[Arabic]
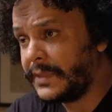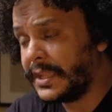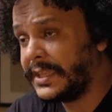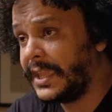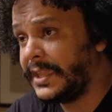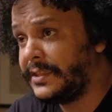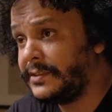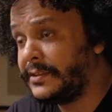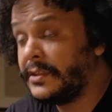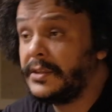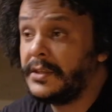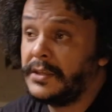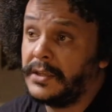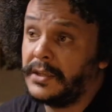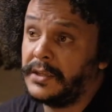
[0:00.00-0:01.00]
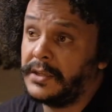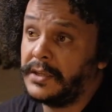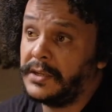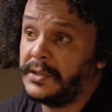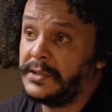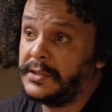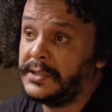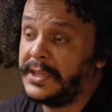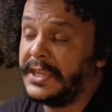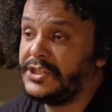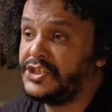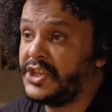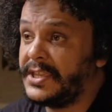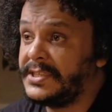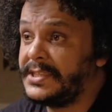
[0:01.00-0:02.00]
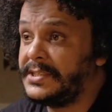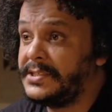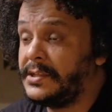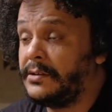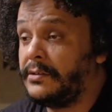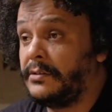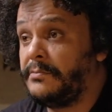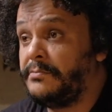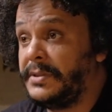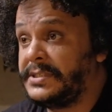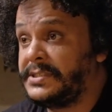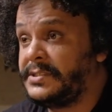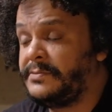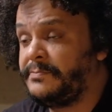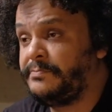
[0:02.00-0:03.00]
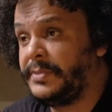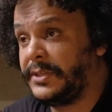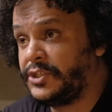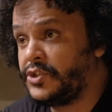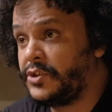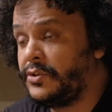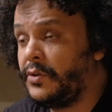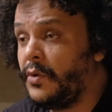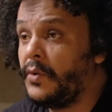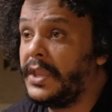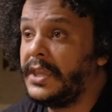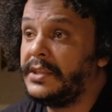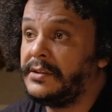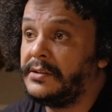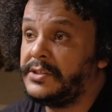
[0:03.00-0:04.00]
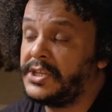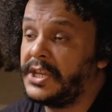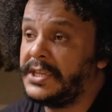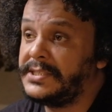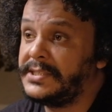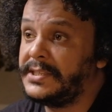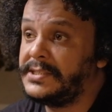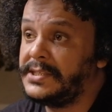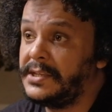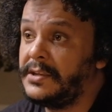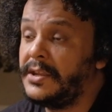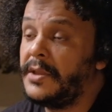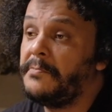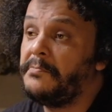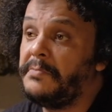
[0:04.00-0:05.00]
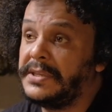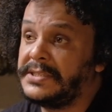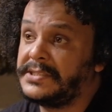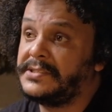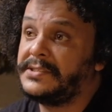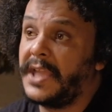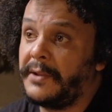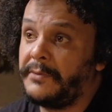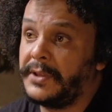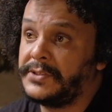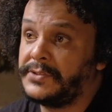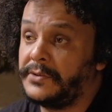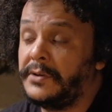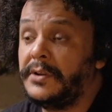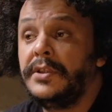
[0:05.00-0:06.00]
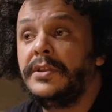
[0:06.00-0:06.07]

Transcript: كاين آه، كاين الجائزه ديال بيست بيكتشر وكاين الجائزه ديال بيست دايركتور